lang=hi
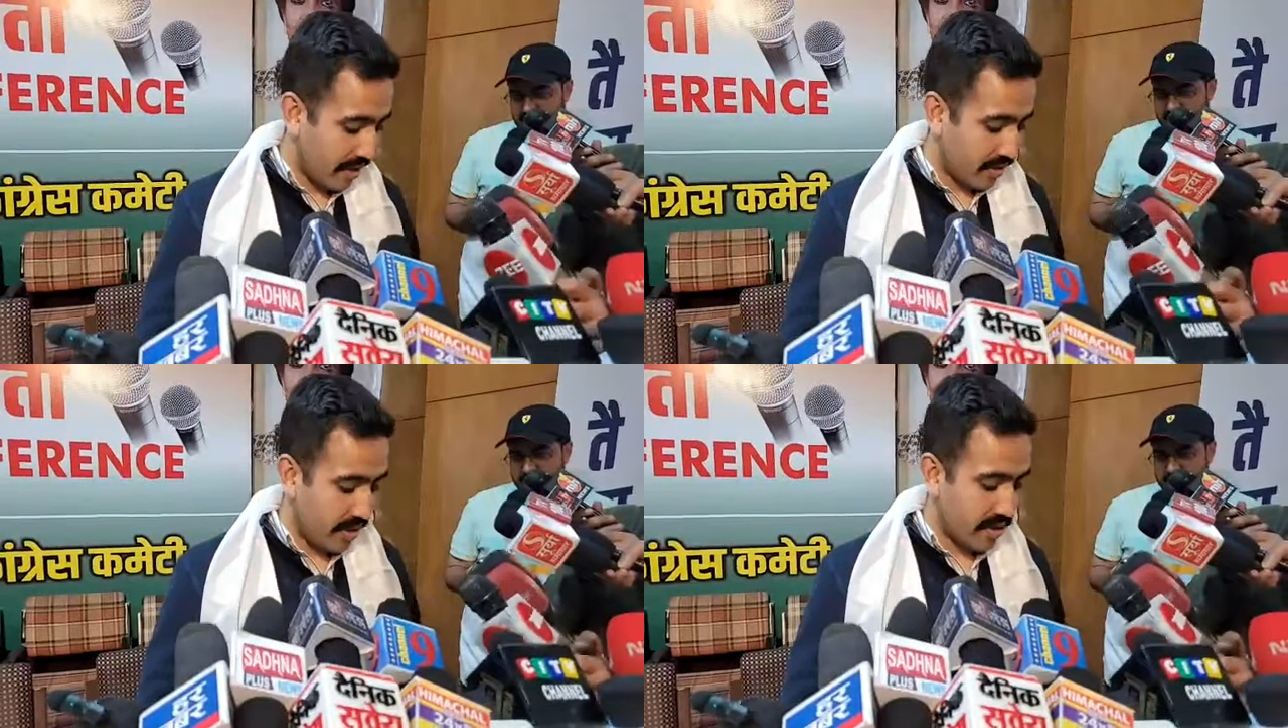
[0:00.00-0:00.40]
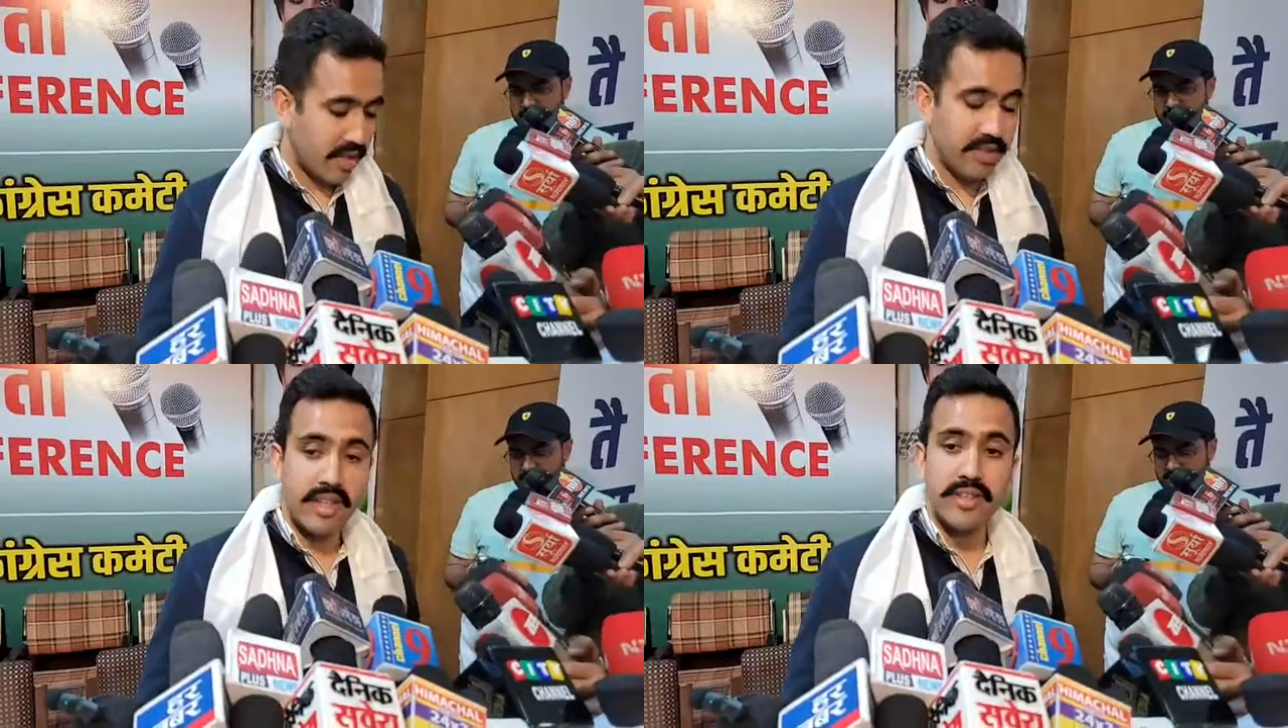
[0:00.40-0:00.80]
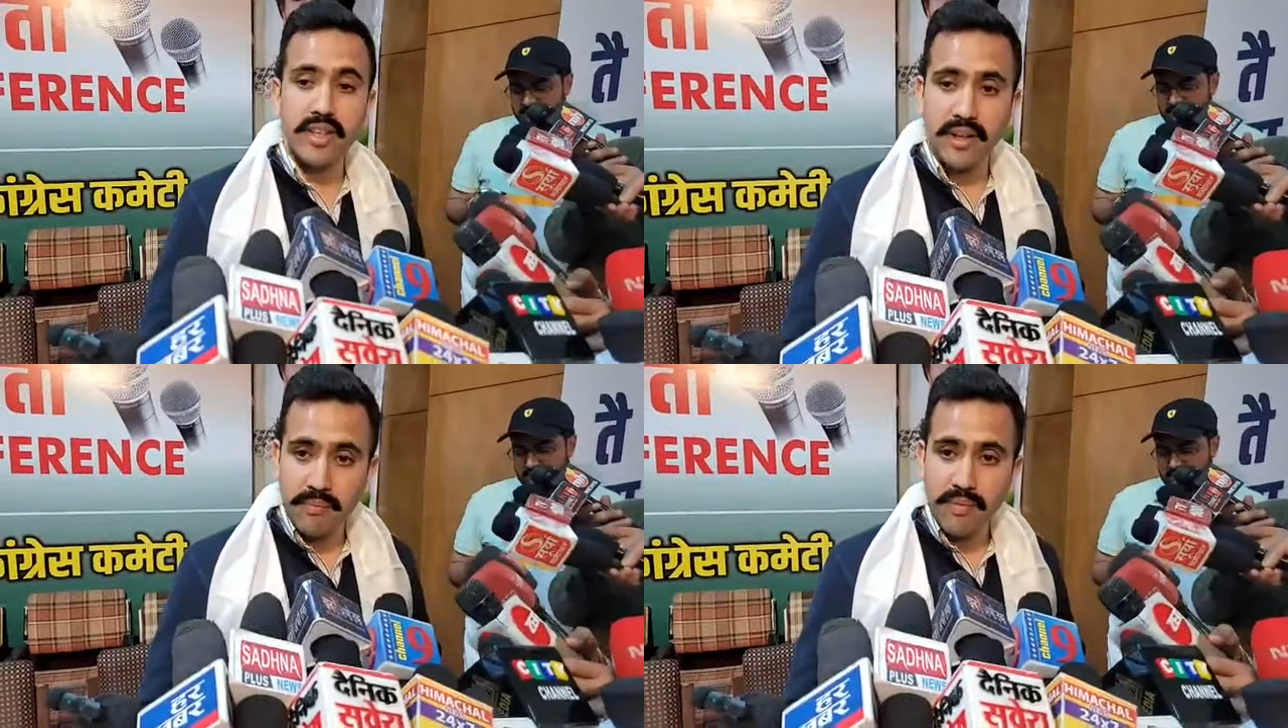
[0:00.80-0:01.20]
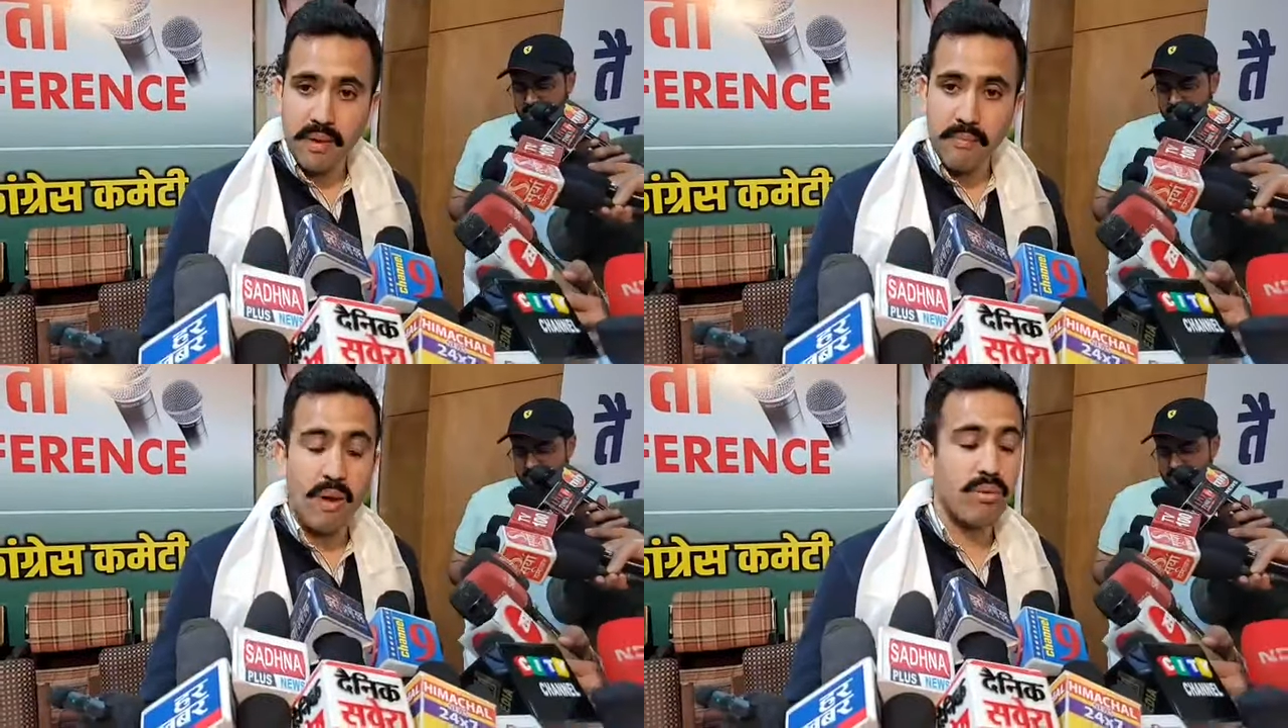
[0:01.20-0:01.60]
श्री संजय जी
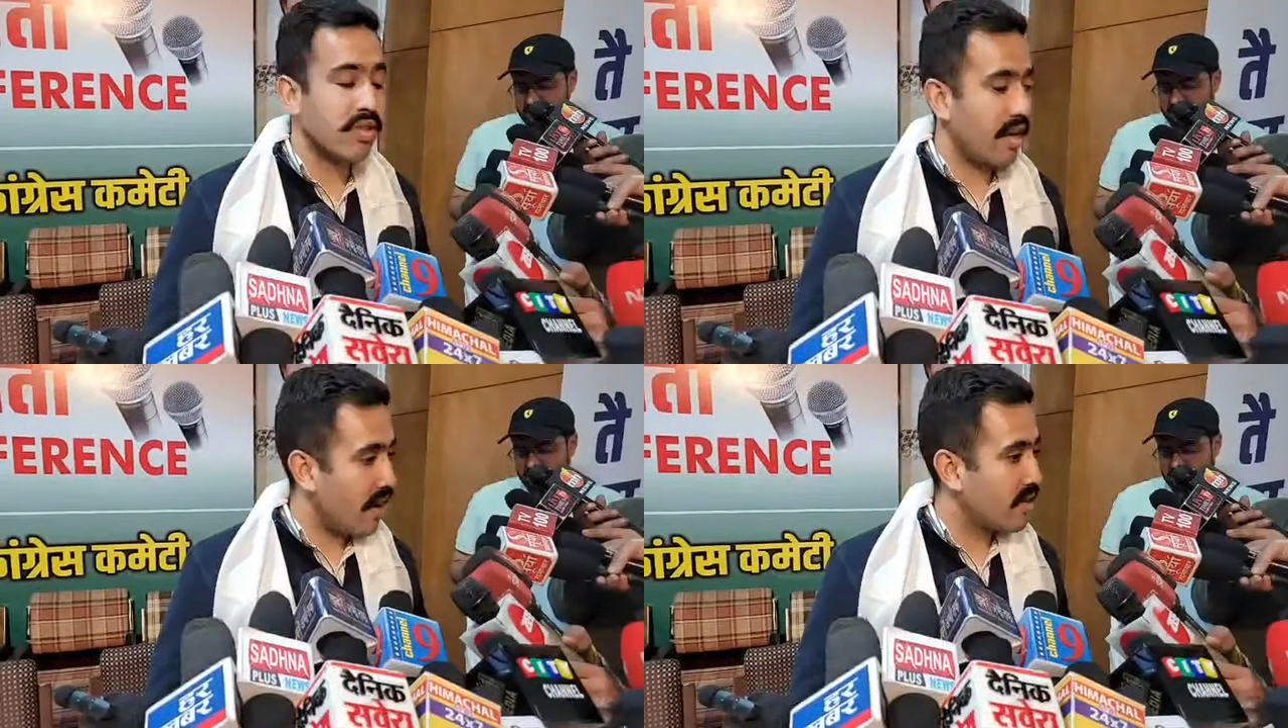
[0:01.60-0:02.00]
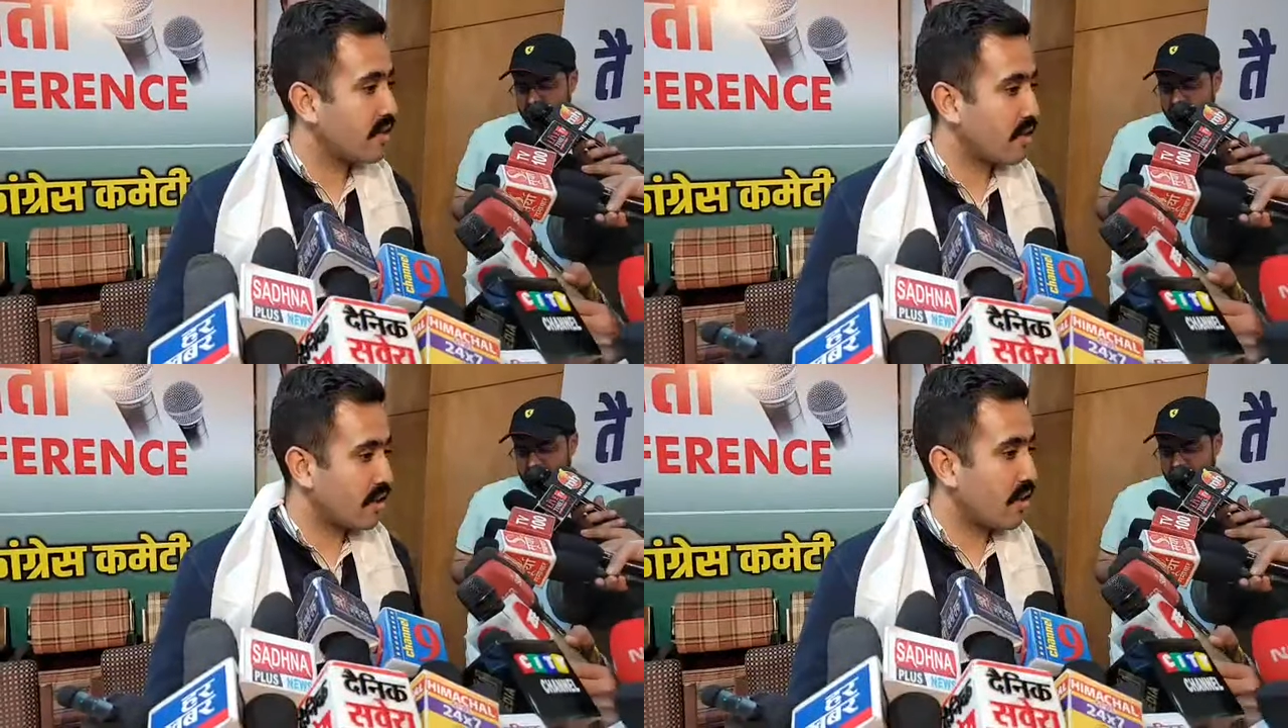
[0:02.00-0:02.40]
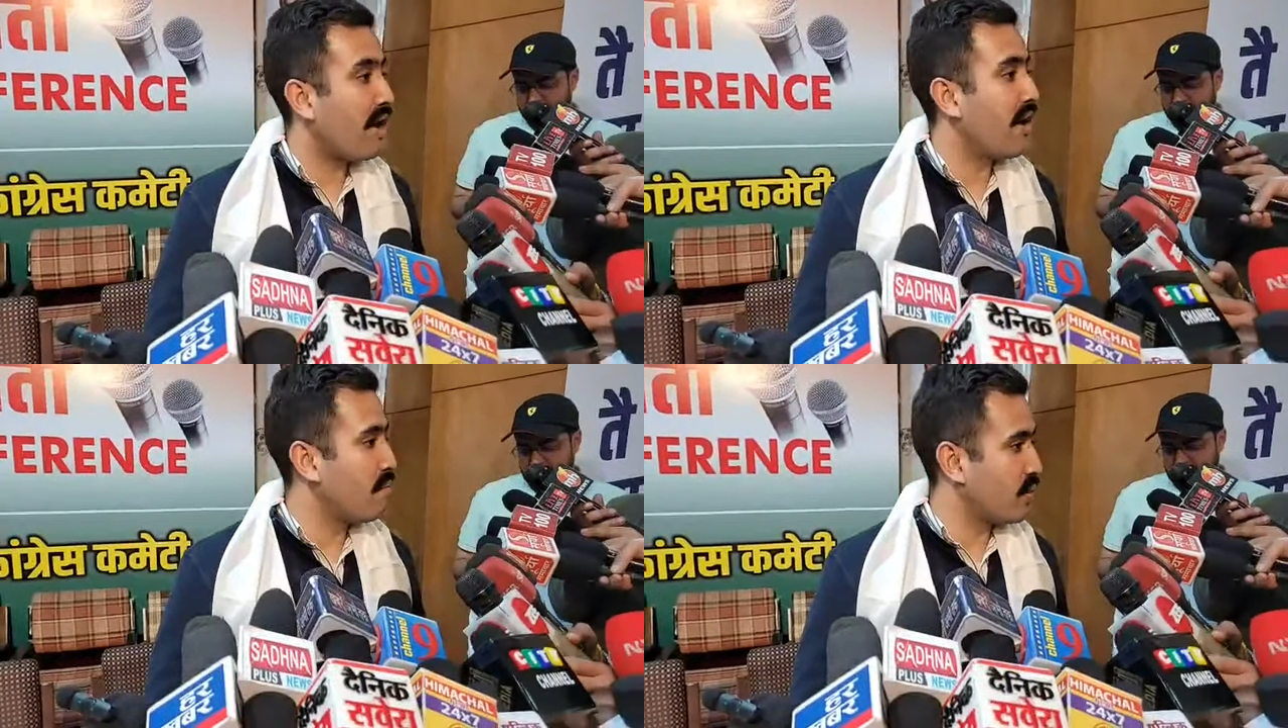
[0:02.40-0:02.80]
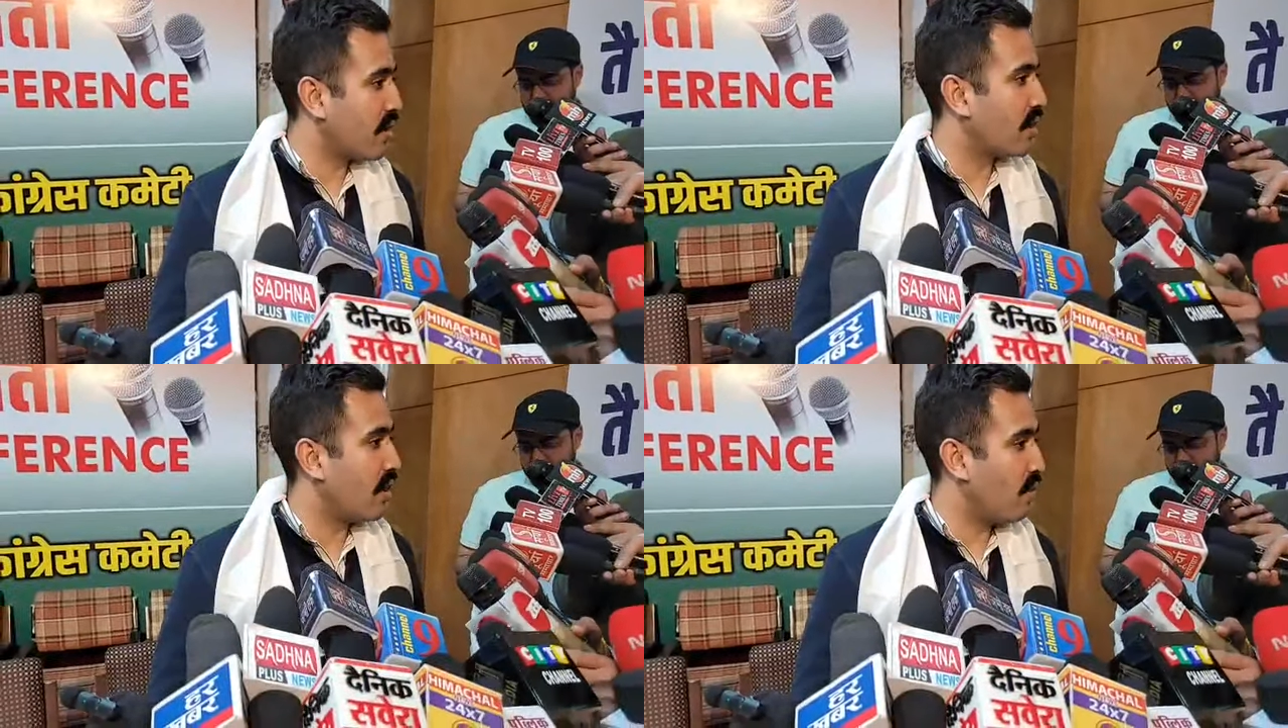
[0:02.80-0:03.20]
मैं उनसे ये सवाल
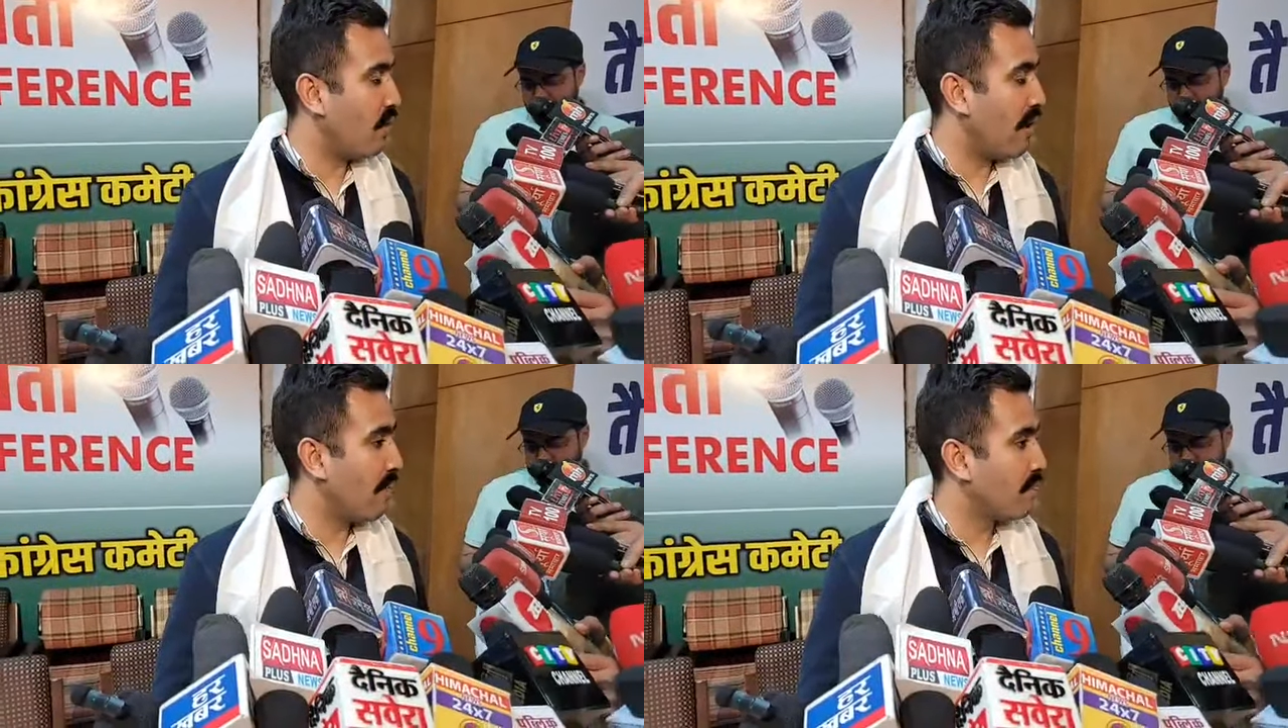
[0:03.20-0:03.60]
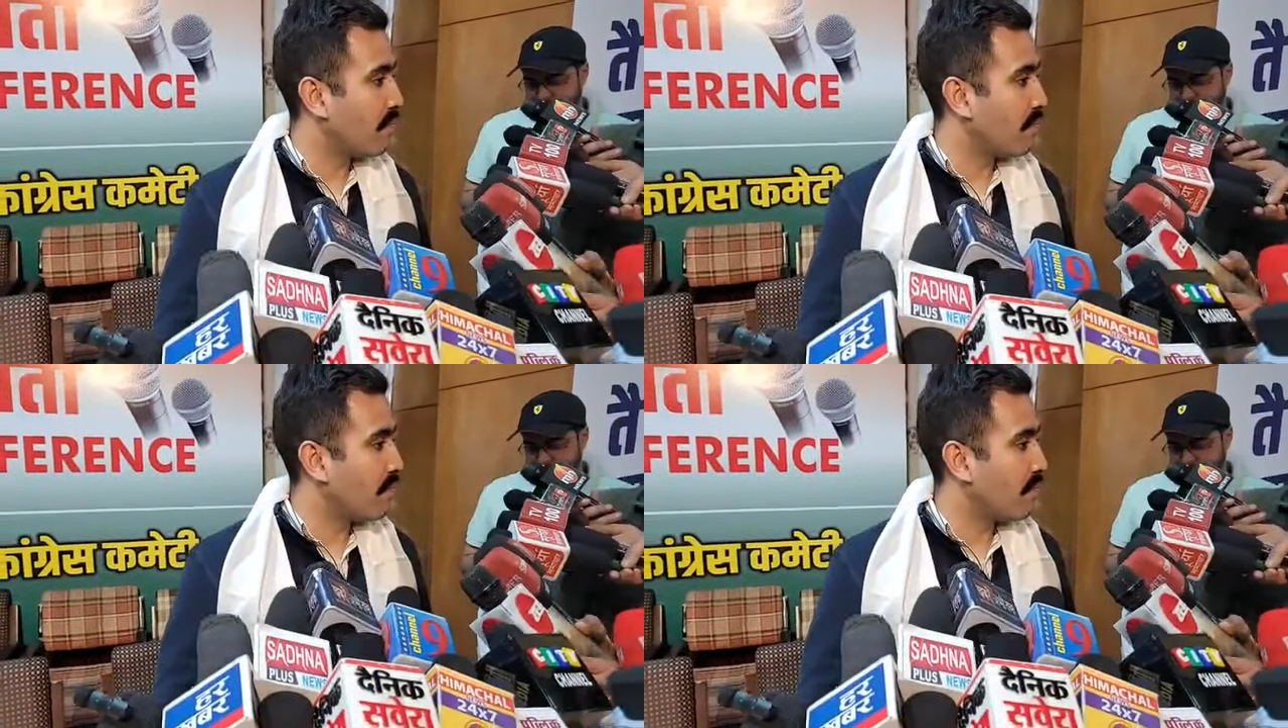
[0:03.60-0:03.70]
पूछना चाहूँगा